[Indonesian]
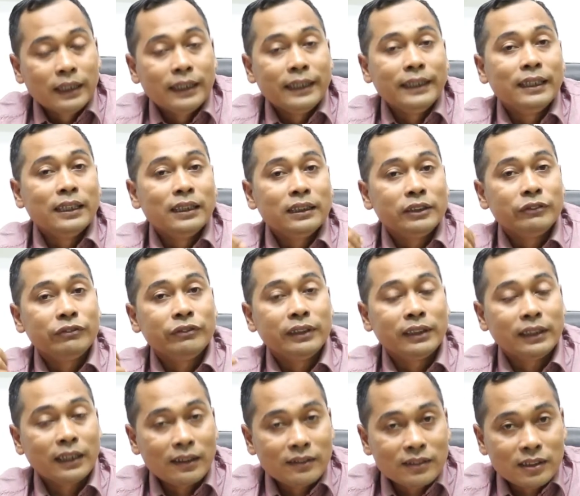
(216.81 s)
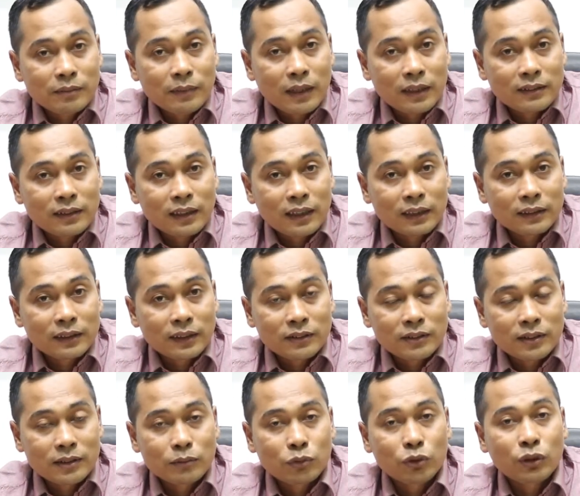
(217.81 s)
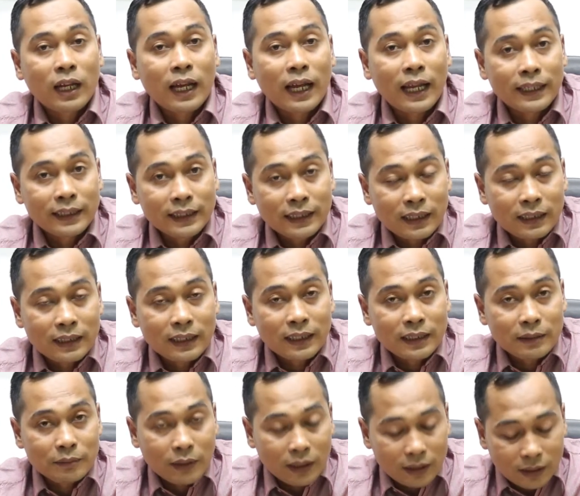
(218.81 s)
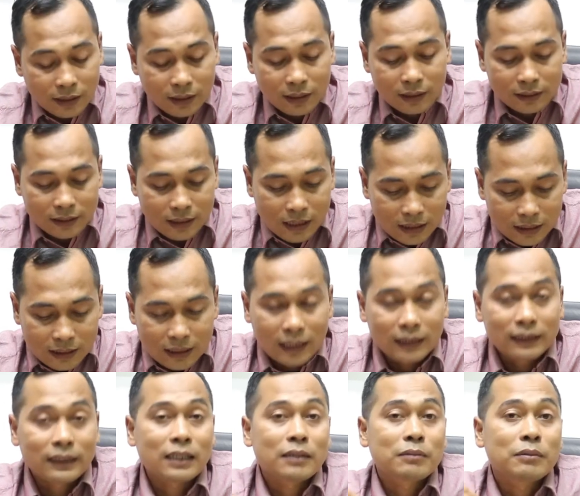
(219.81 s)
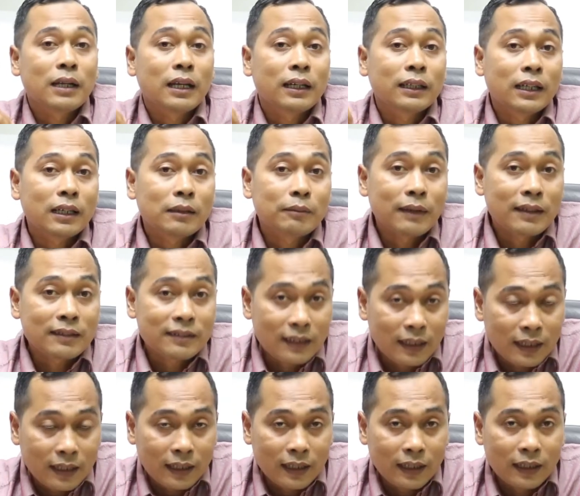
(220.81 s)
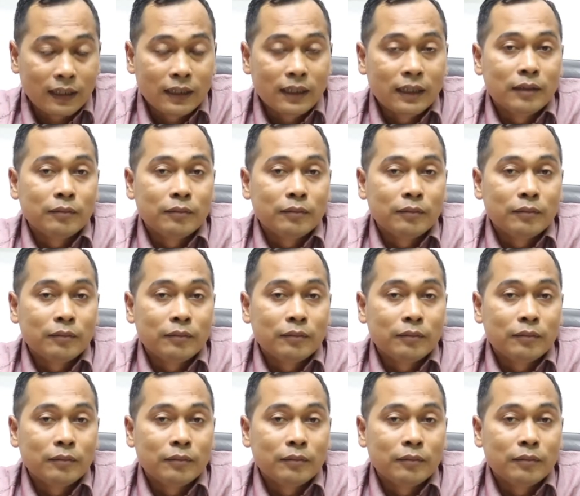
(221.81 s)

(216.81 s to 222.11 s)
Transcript: identifikasi masalah tersebut hadir dari mana dari latar belakang masalah